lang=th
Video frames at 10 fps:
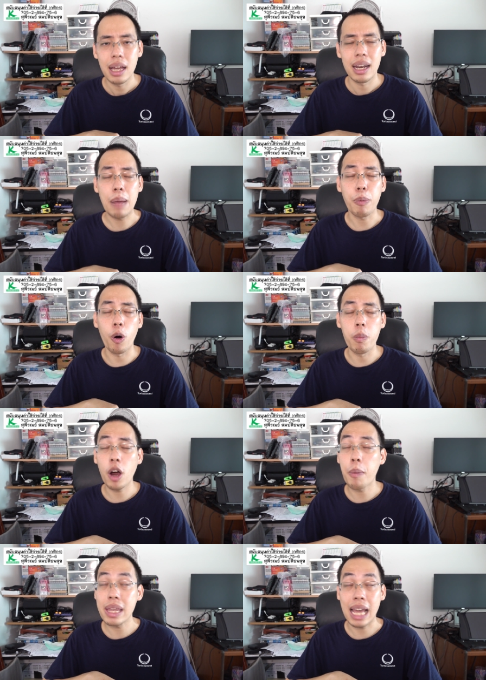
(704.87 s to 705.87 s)
และผม
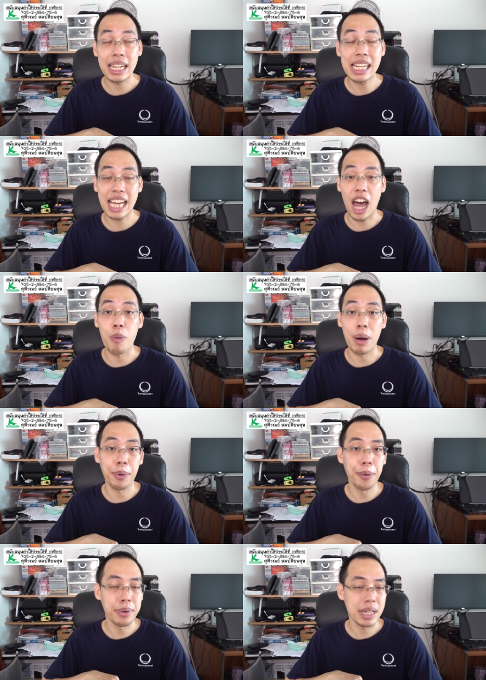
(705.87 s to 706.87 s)
ก็ไม่อยากที่จะเอามา
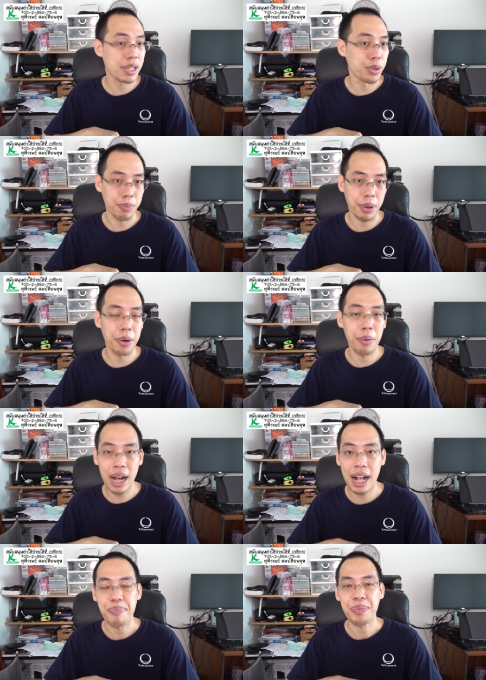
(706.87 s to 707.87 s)
พูดที่สุด เพราะว่า
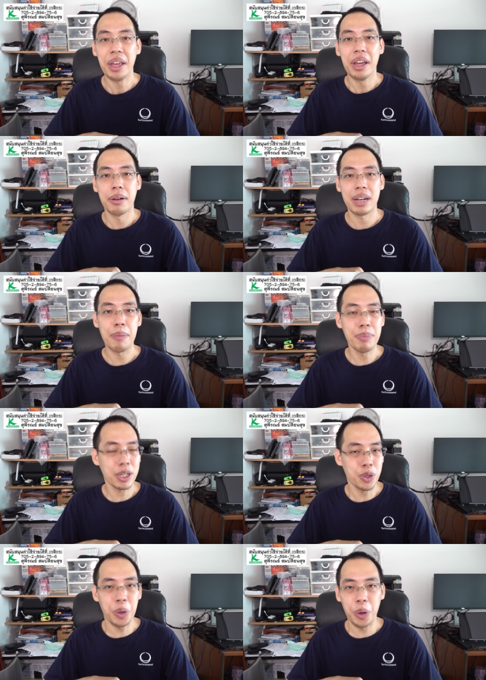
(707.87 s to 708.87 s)
ในเมื่อ
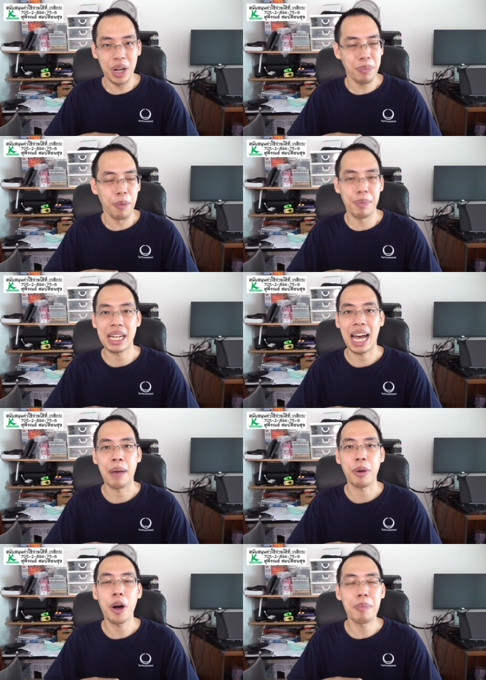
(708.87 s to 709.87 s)
ทุกคนที่ผมไปถาม
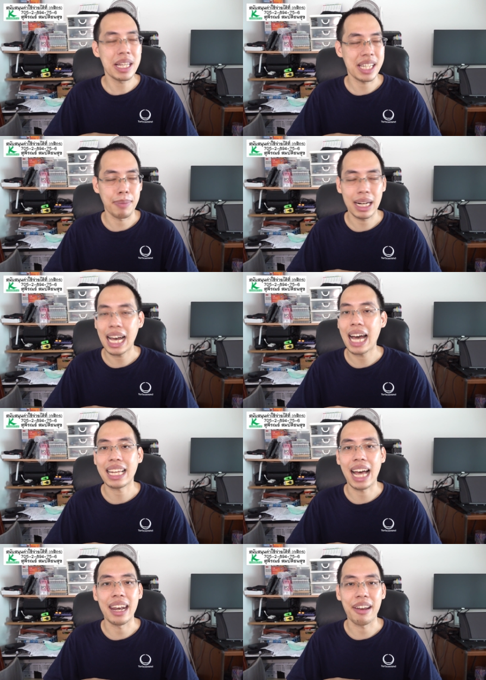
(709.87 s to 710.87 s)
ก็ไม่สามารถคาด
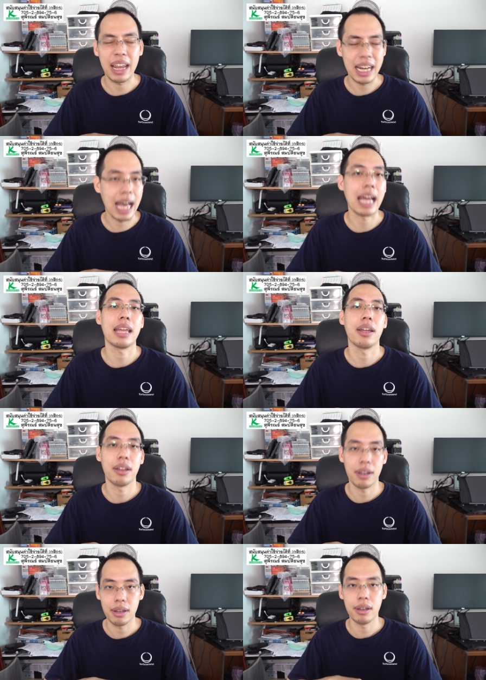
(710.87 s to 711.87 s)
การอะไรได้
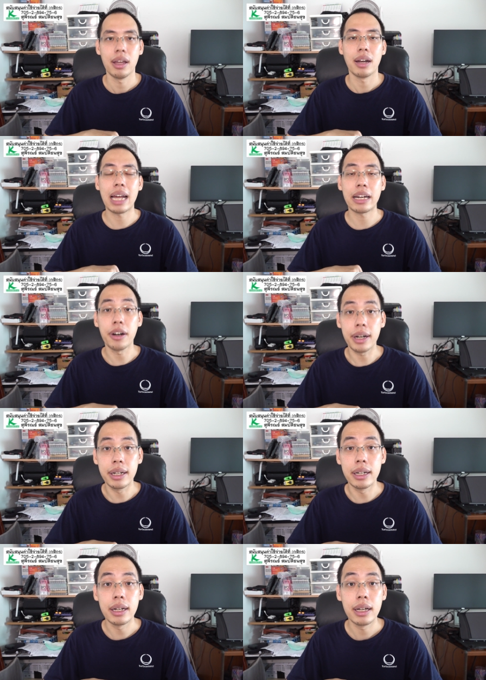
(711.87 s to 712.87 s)
นั่นก็คื
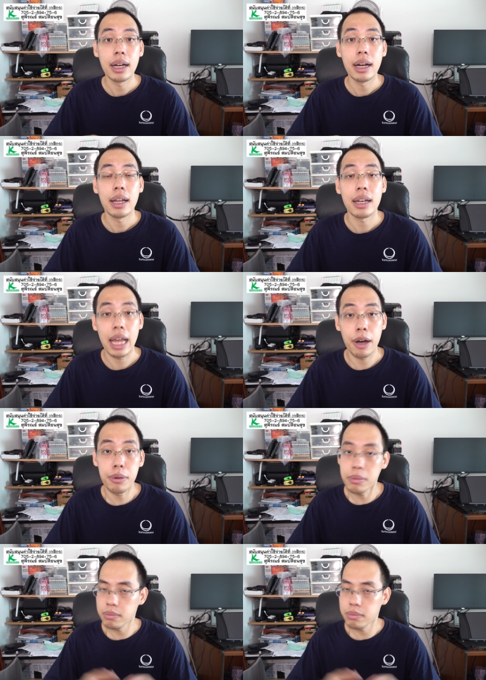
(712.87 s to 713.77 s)
อแล้ว